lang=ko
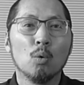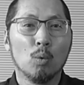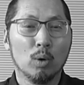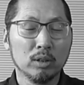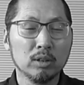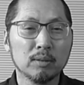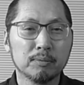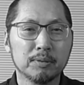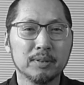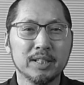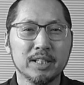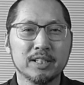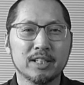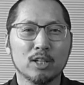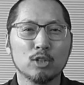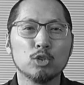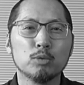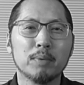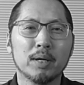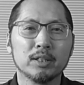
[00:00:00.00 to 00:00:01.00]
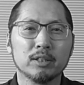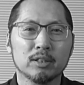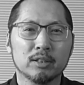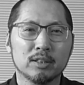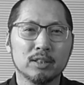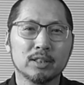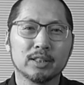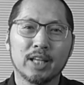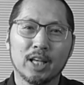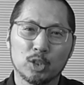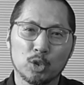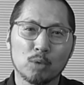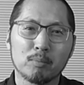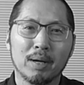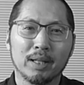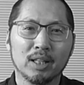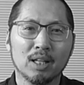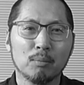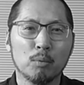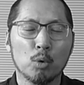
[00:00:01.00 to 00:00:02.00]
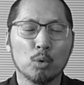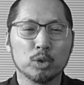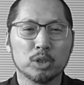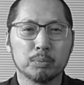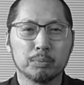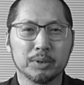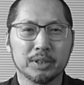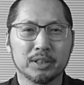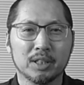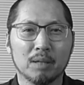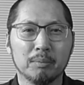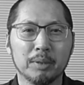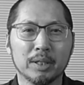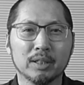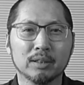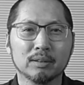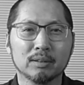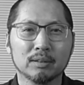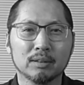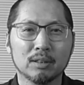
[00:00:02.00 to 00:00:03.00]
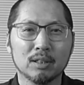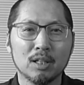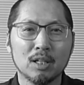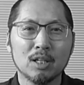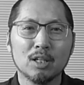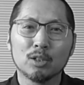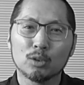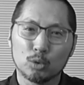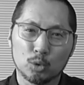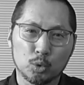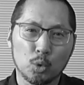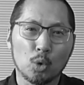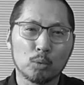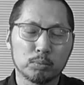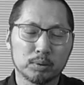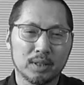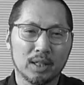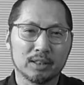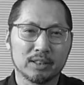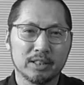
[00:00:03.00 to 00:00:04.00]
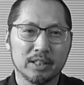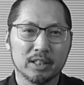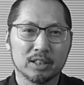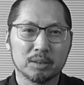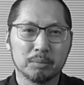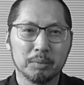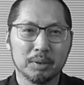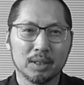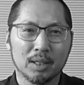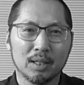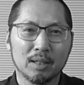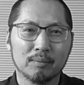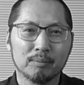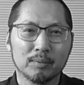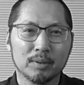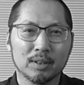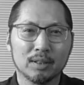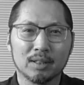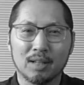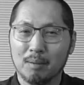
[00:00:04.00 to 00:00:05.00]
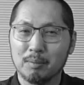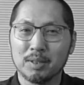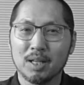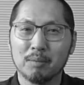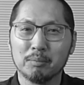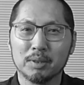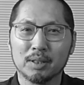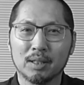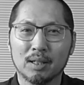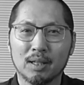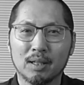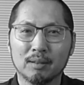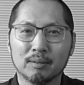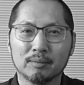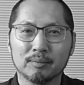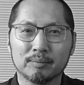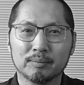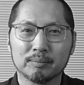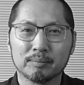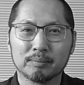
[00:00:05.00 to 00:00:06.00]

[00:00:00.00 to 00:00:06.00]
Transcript: 원더풀 인생 후반년을 계속 만나보고 싶으시다면 구독 부탁드리겠습니다. 감사합니다.